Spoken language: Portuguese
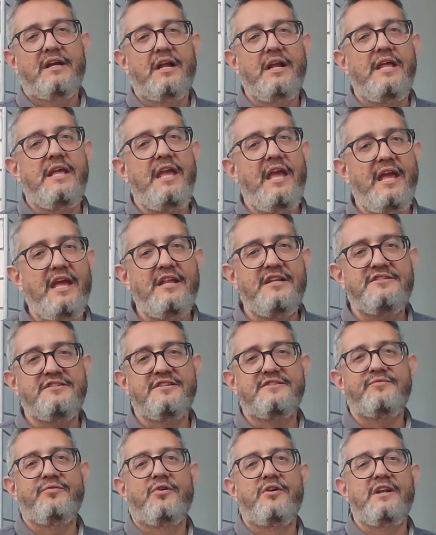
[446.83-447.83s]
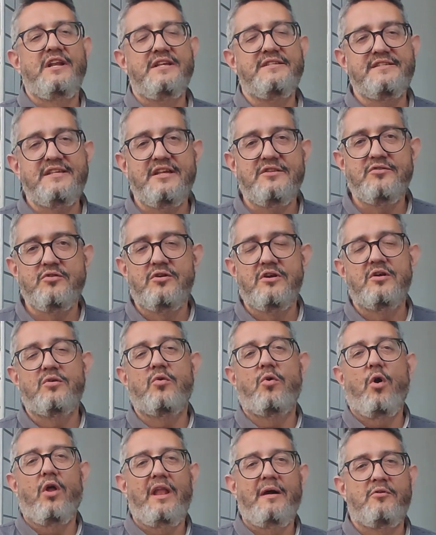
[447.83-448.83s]
Clientes, fornecedor,
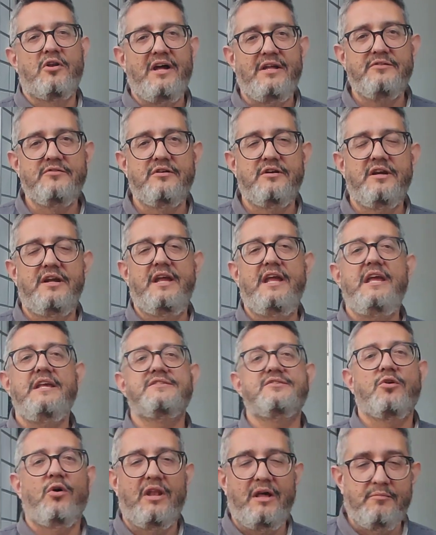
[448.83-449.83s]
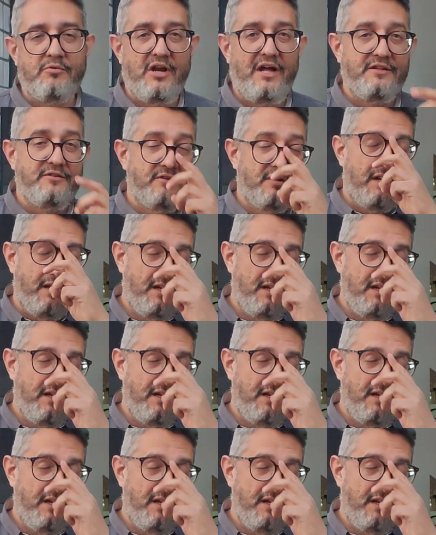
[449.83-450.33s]
colaborador, ex-colaborador.